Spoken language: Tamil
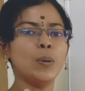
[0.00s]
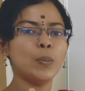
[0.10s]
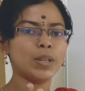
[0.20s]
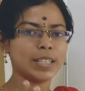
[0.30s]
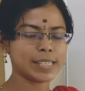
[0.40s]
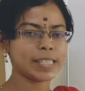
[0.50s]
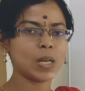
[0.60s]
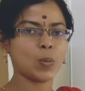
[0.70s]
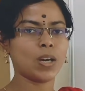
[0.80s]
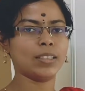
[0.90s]
ஒவ்வொரு
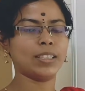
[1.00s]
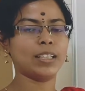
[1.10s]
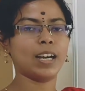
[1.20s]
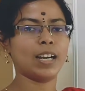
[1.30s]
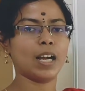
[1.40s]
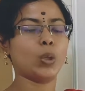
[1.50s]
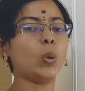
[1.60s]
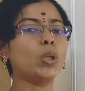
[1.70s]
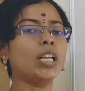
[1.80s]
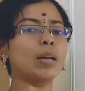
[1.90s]
டெஸ்கில் உட்காந்துருக்காங்க
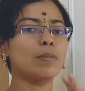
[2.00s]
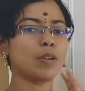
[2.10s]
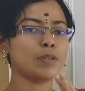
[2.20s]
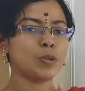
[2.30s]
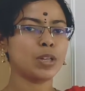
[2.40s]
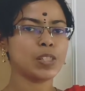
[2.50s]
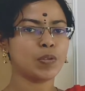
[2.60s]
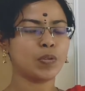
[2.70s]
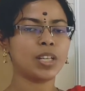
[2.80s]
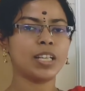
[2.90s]
டோட்டல் நம்பர் ஆஃப் ஸ்டூடெண்ட்ஸ்
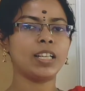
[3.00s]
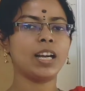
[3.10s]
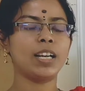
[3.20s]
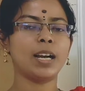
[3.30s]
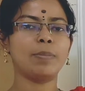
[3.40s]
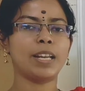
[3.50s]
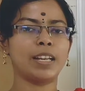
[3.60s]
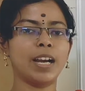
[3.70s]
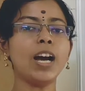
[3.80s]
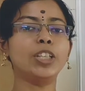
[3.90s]
ஃபிஃப்டி இருக்காங்க அப்படின்னா